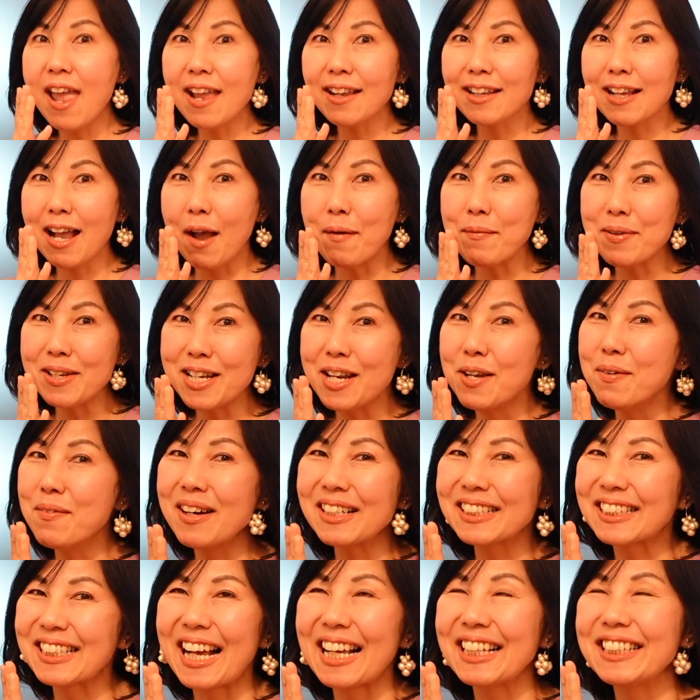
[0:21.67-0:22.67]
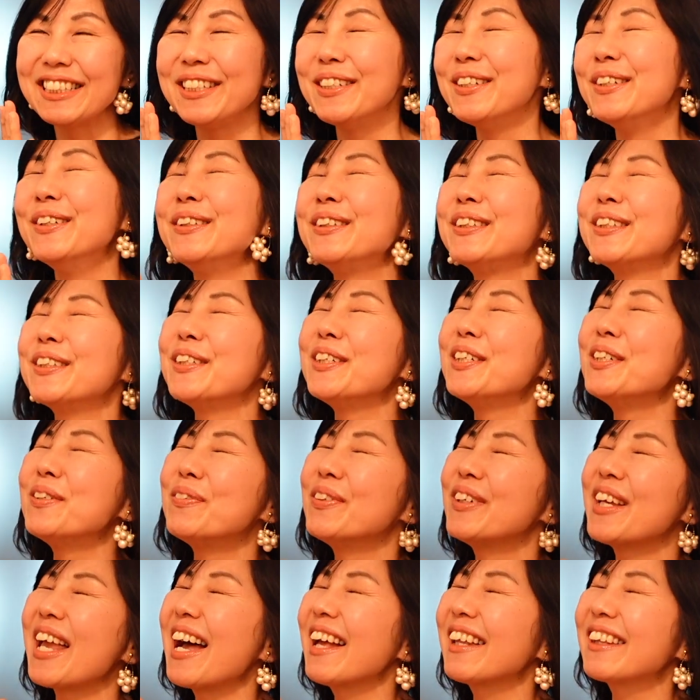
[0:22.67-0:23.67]
上沼さん
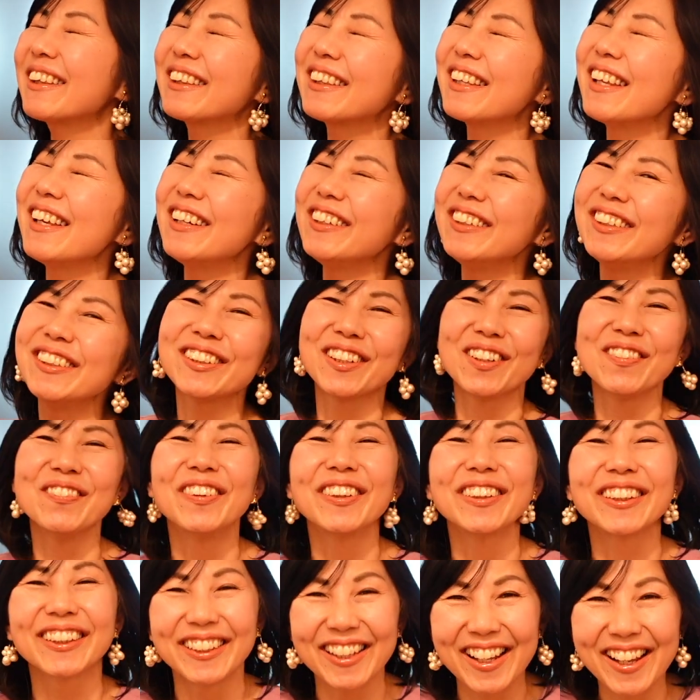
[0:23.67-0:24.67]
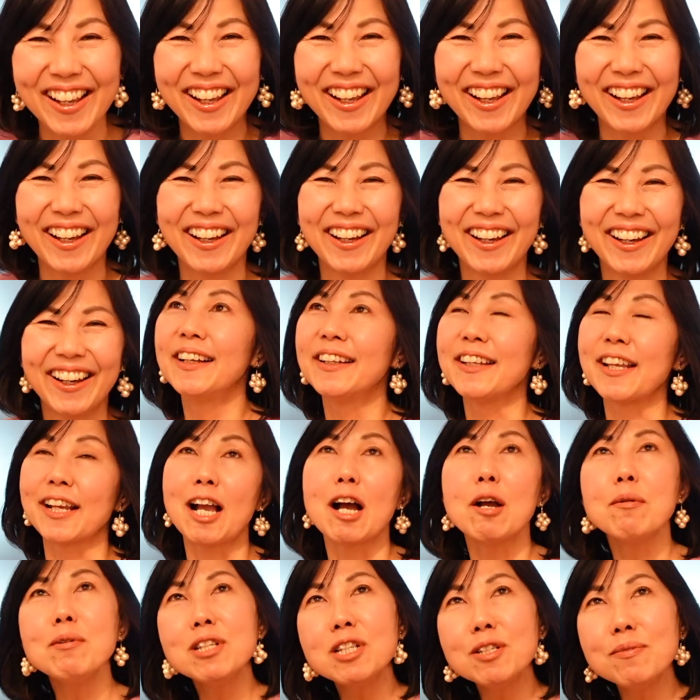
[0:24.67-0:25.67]
YouTube やってると思ってで
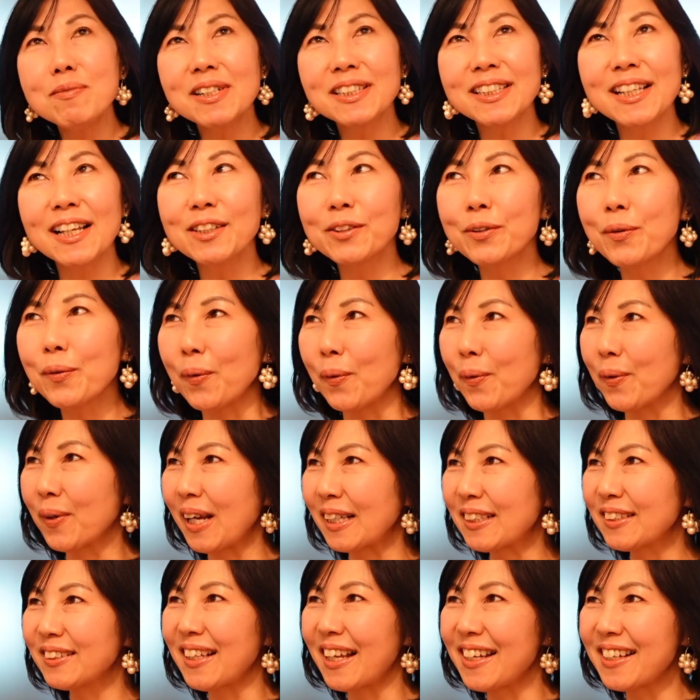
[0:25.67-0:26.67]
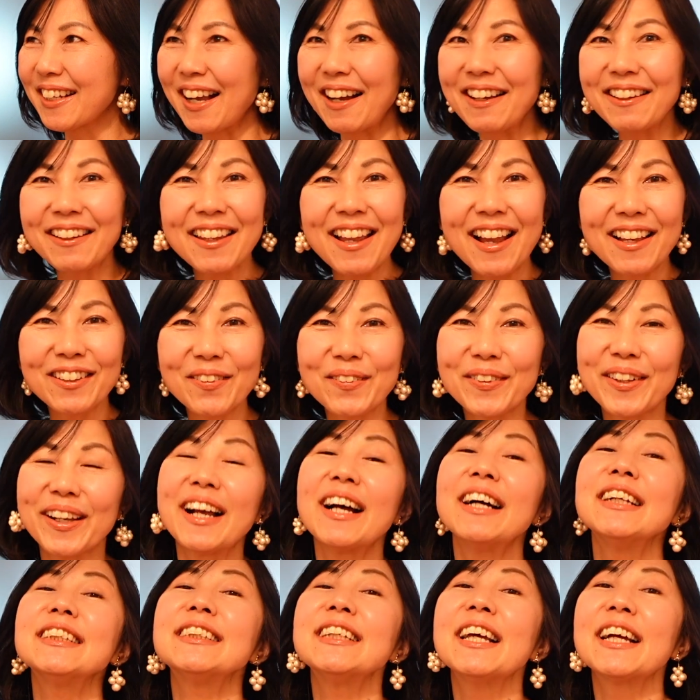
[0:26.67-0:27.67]
上沼さんと婚活何関係あんのって
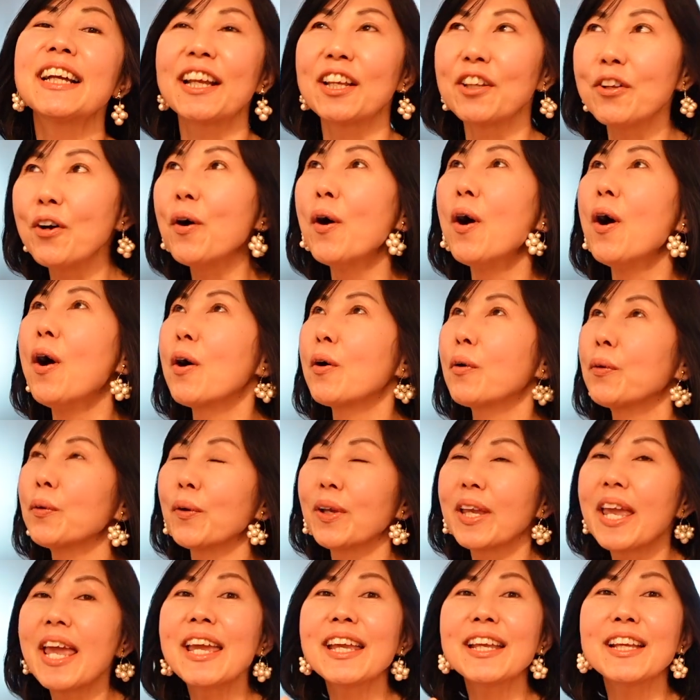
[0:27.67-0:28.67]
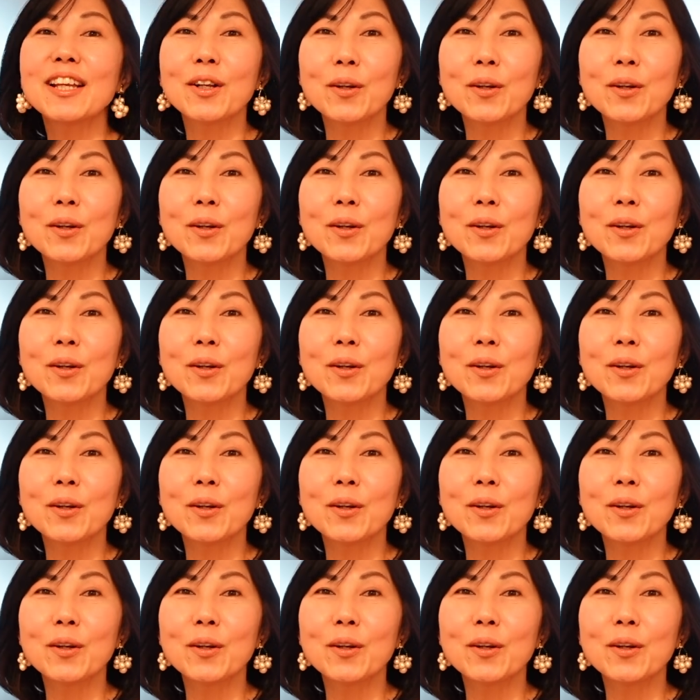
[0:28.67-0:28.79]
感じやけどこの結